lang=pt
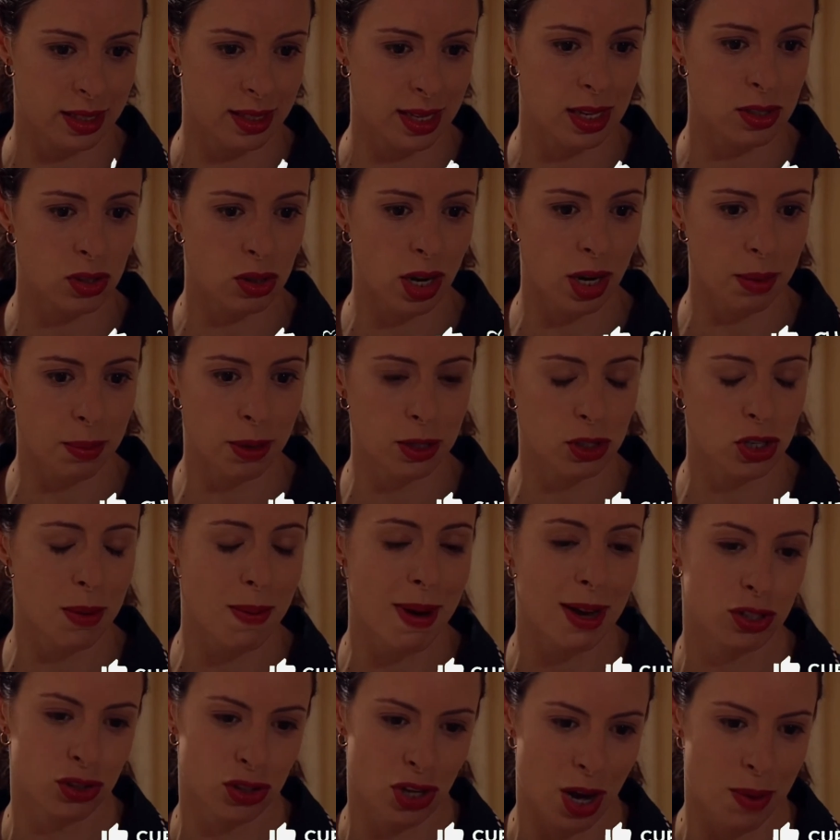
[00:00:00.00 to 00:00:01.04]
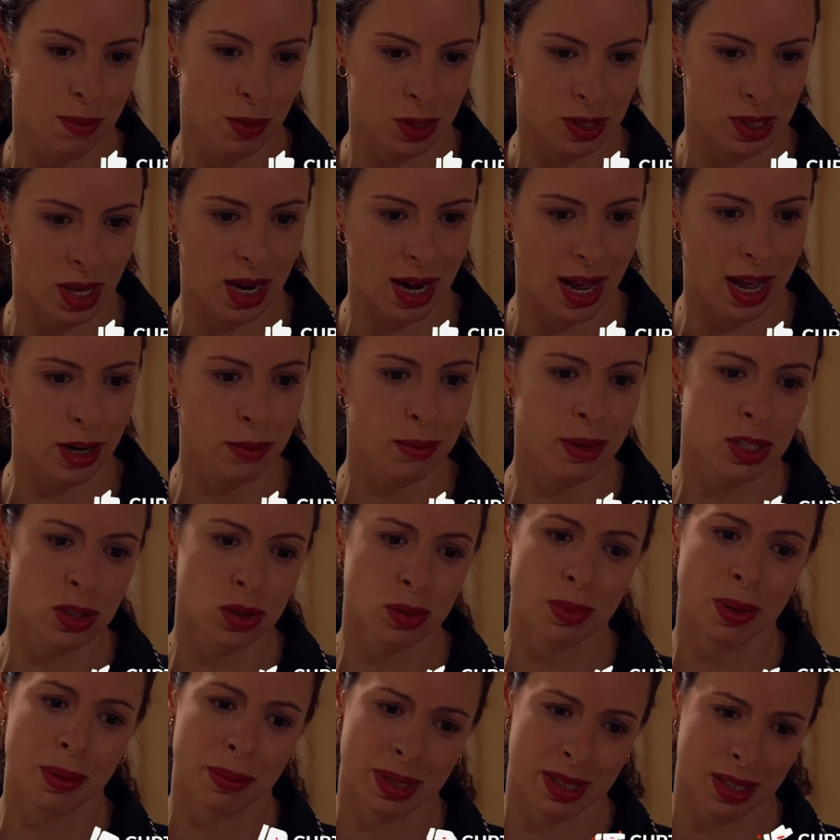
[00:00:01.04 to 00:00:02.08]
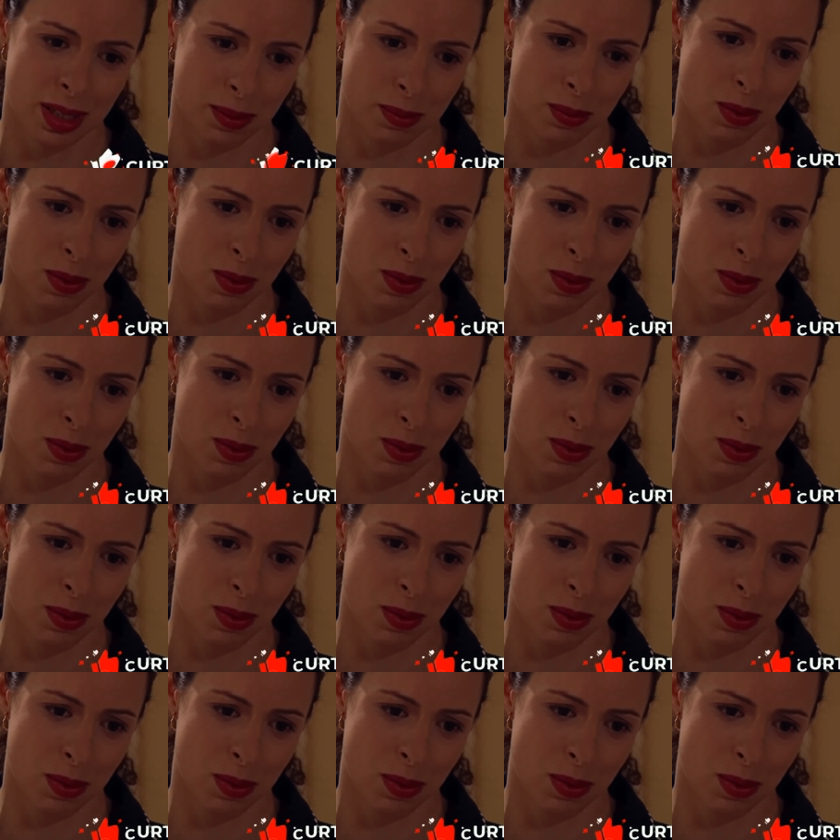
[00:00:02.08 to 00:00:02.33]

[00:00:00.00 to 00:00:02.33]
quiser, a senhora pode abaixar meu salário, mas não me manda